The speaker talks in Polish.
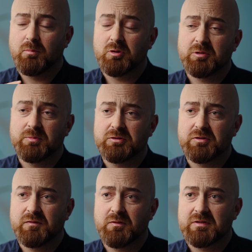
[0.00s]
Może być to
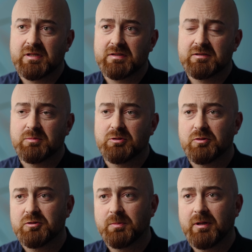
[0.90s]
związane z tym, że
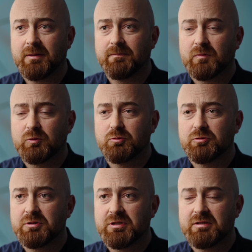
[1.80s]
osoba
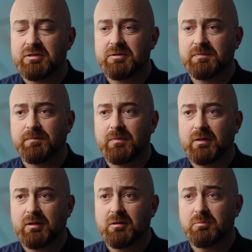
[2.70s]
dużo siedzi
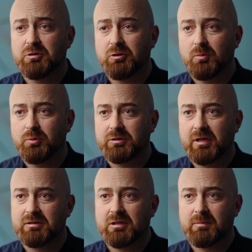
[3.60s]
e, przy
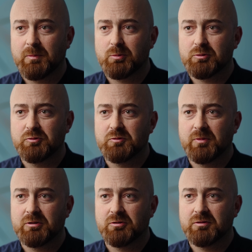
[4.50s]
komputerze i ma po prostu
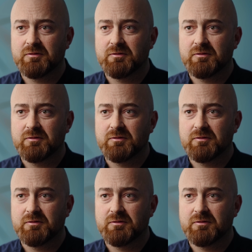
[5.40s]
zmęczony